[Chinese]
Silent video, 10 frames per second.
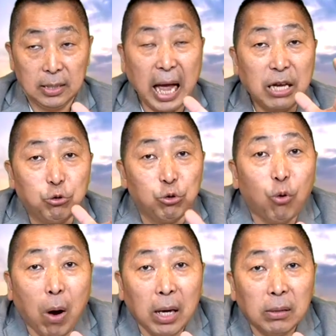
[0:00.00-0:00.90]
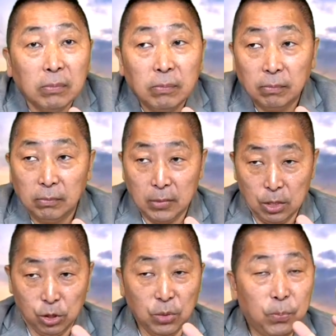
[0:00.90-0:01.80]
太菊花
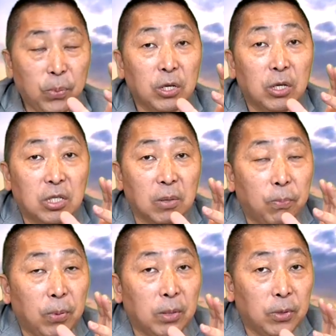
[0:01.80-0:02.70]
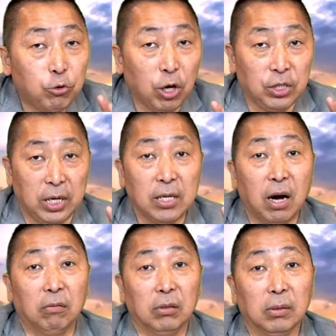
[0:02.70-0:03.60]
是必是必必须要检
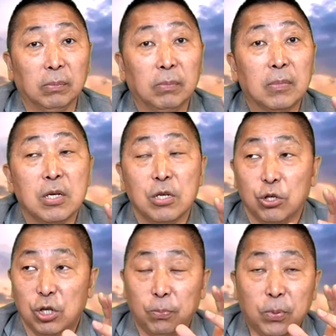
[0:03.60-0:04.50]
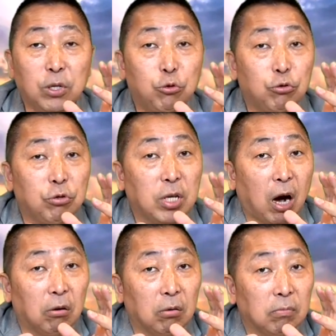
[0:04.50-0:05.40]
讨的，是必须
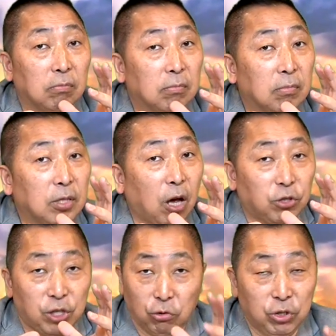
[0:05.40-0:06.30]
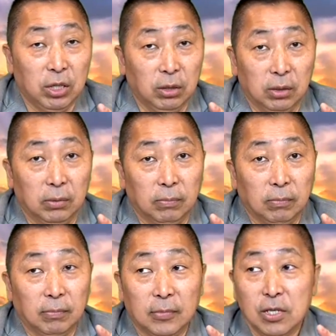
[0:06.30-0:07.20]
要要矫正的。
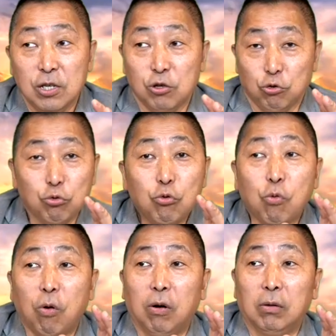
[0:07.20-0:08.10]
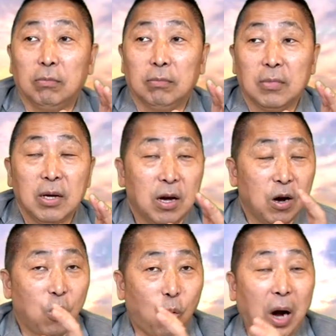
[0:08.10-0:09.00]
如果
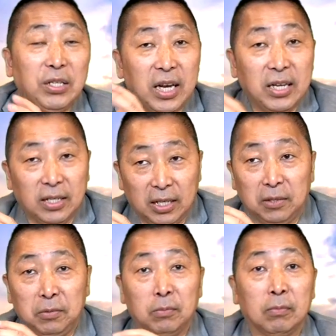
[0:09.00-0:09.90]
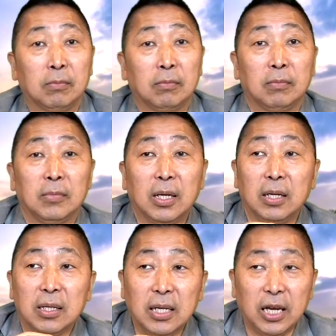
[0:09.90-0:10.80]
黄建庭。
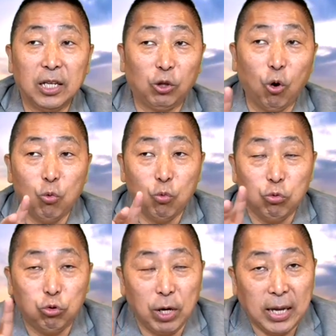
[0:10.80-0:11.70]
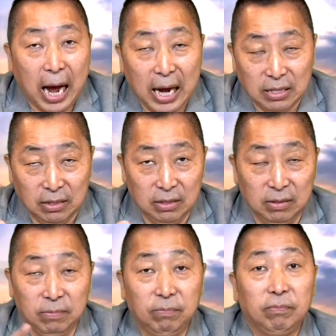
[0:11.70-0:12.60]
的那些都无罪的案
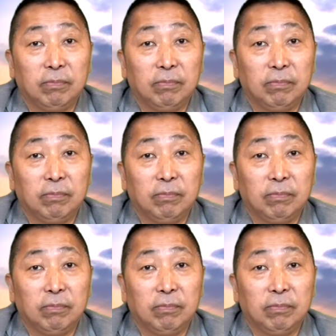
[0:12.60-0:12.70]
子，